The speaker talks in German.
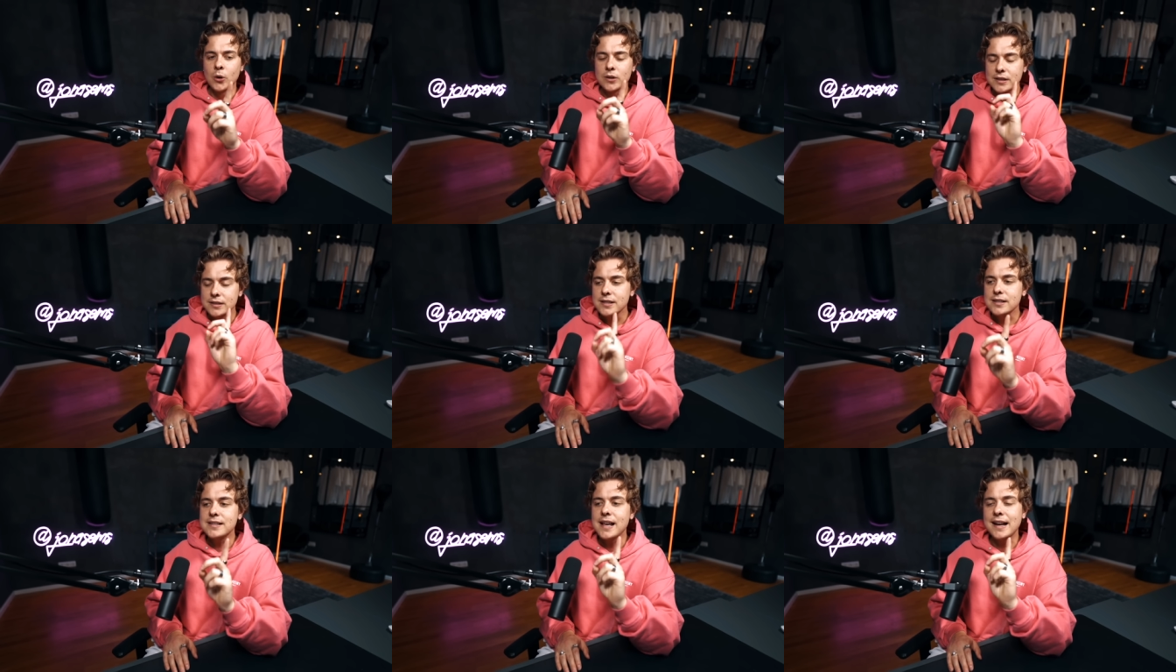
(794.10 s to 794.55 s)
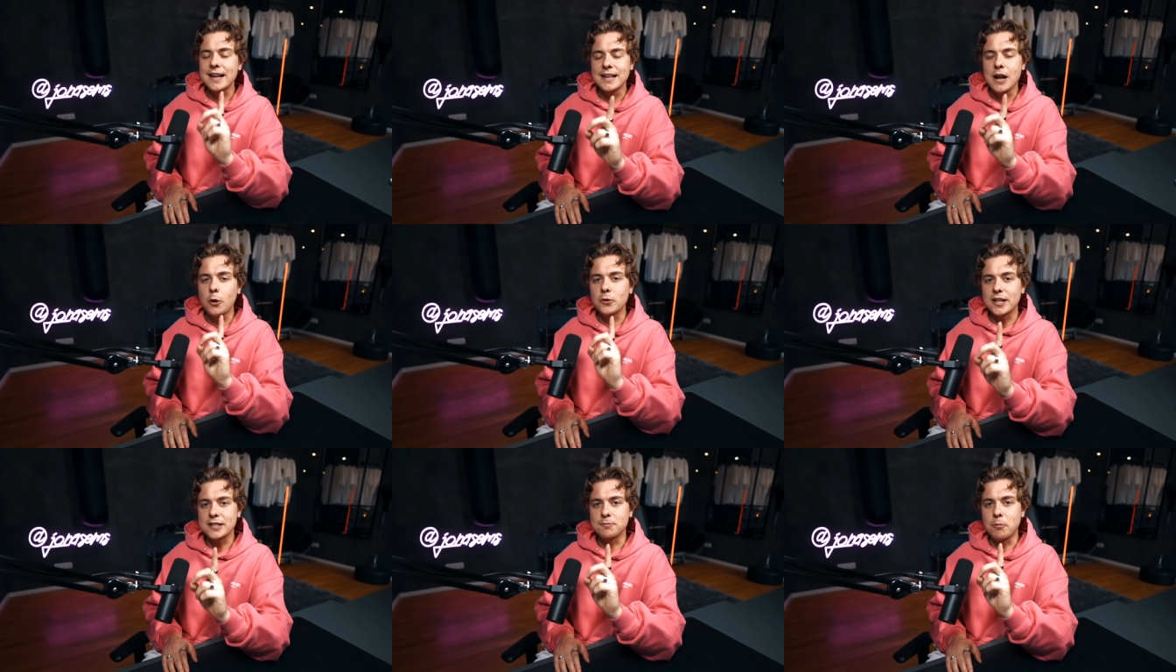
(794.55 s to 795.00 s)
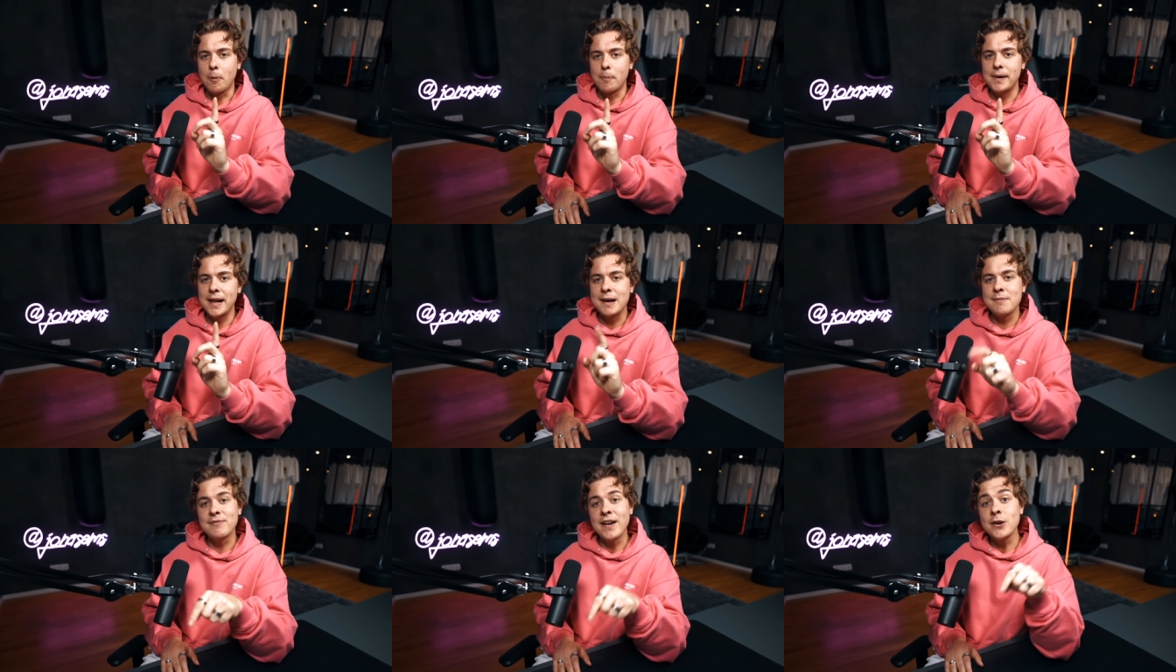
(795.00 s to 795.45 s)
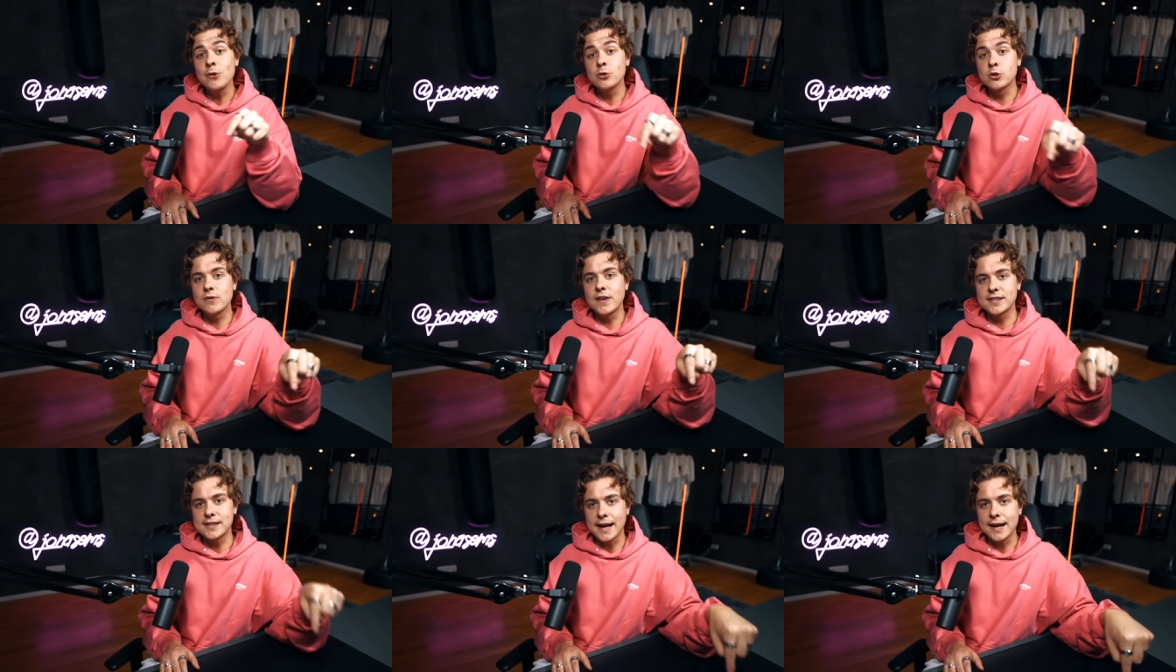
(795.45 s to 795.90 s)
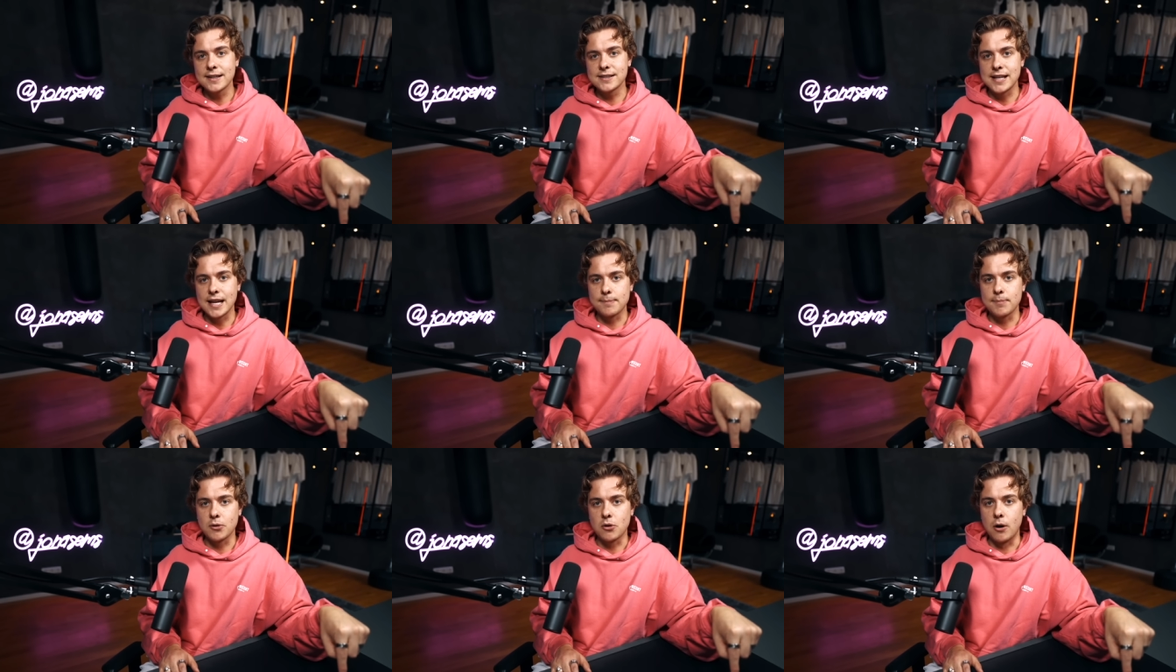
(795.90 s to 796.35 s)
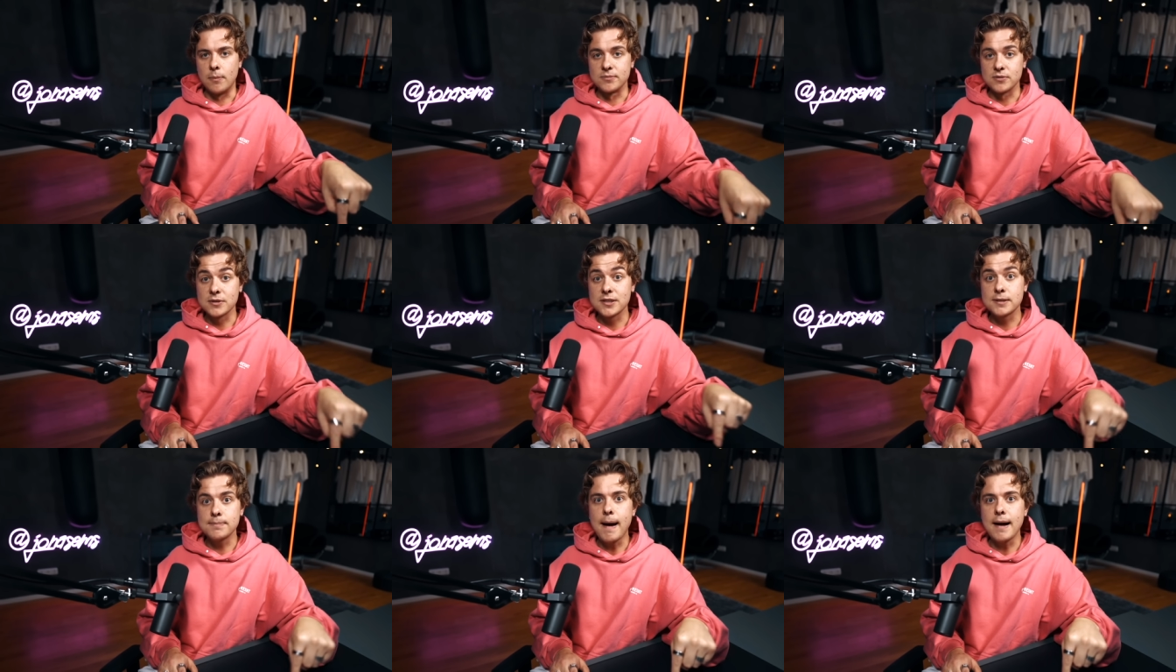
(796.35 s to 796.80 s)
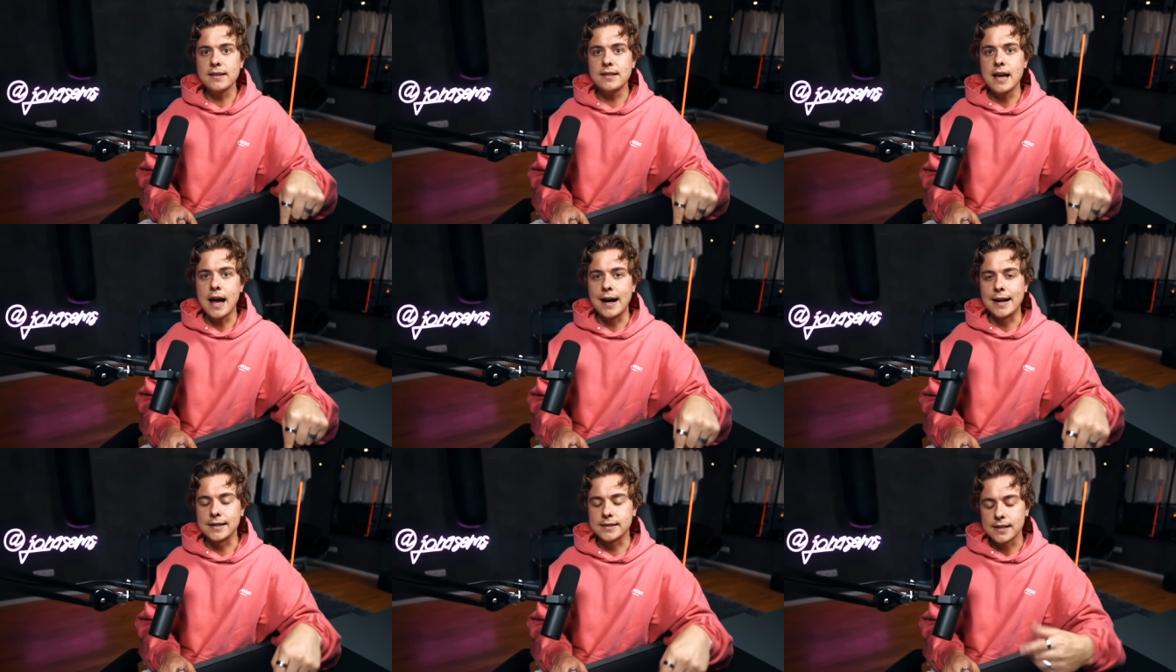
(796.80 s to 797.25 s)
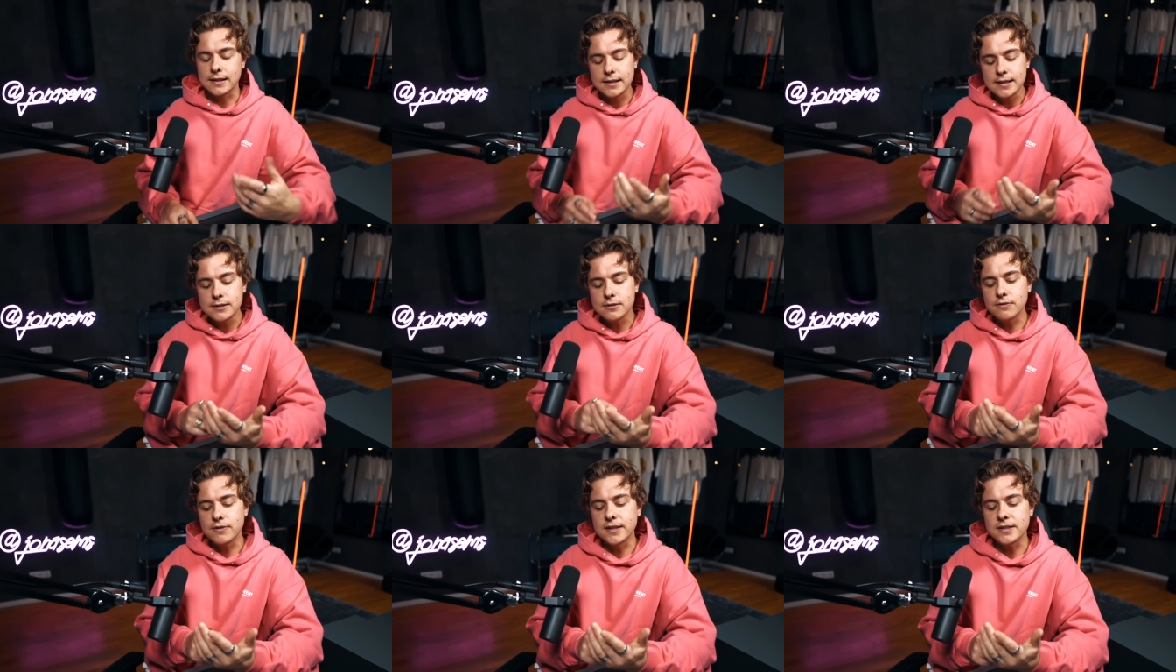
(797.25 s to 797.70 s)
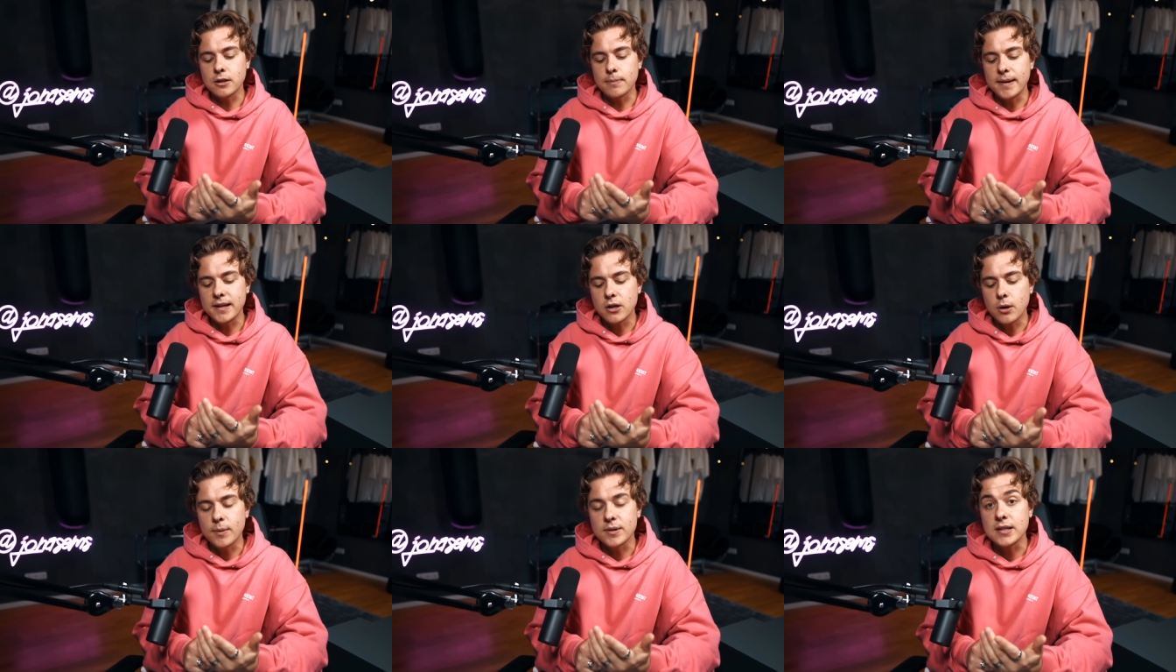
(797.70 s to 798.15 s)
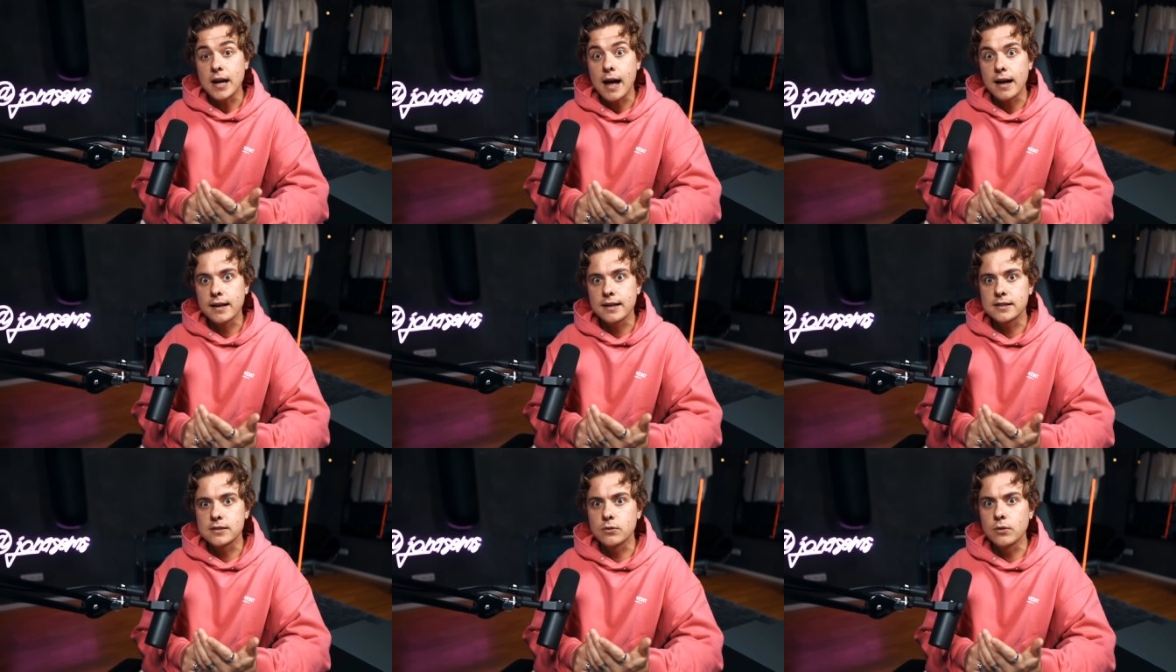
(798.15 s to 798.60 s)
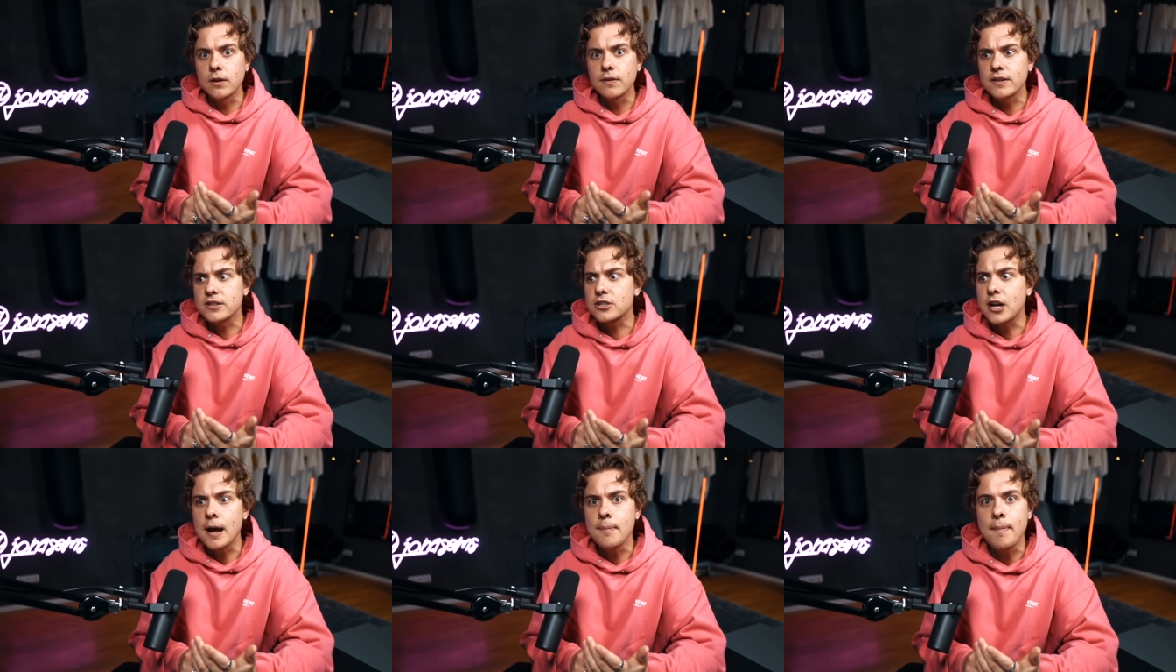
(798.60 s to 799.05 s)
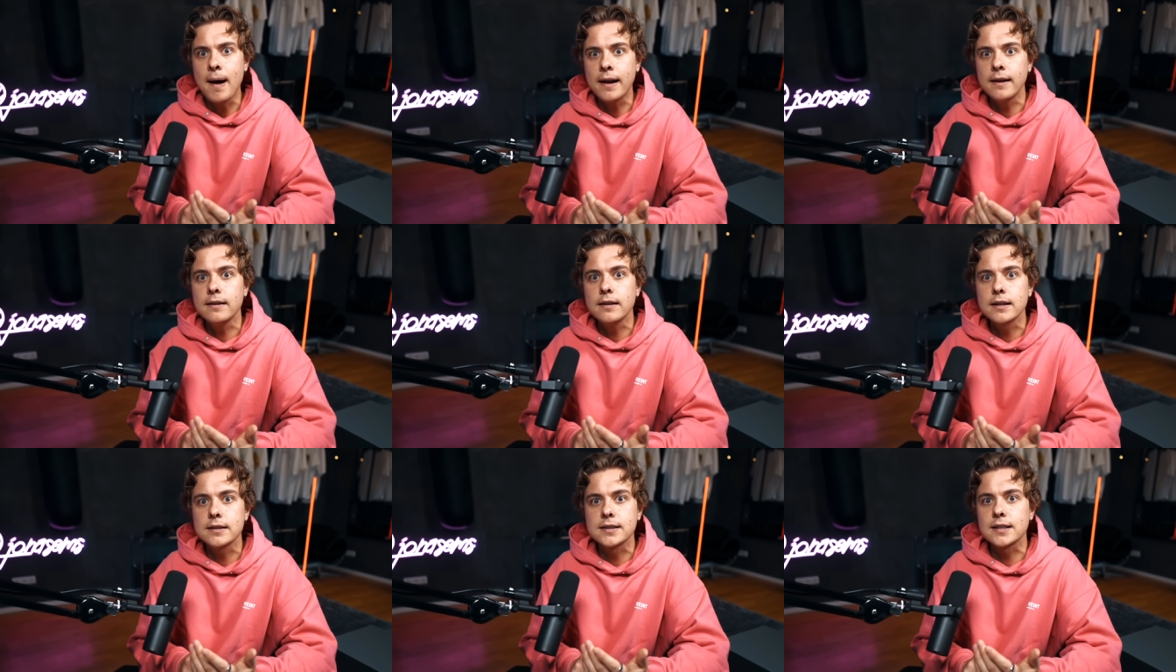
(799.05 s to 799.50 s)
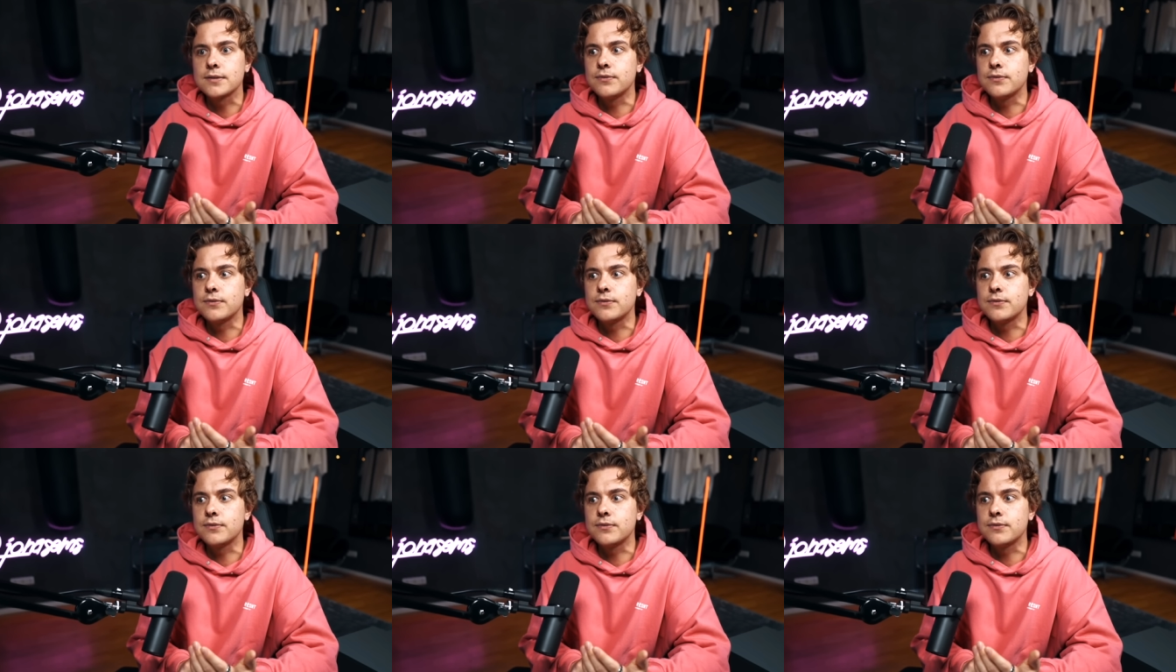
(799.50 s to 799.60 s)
und es ist ja genau das Problem, wenn du sowas angezeigt bekommst und es macht dir Angst, dann liest du vielleicht auch mal die Kommentare, gehst durch, was schreiben andere, ist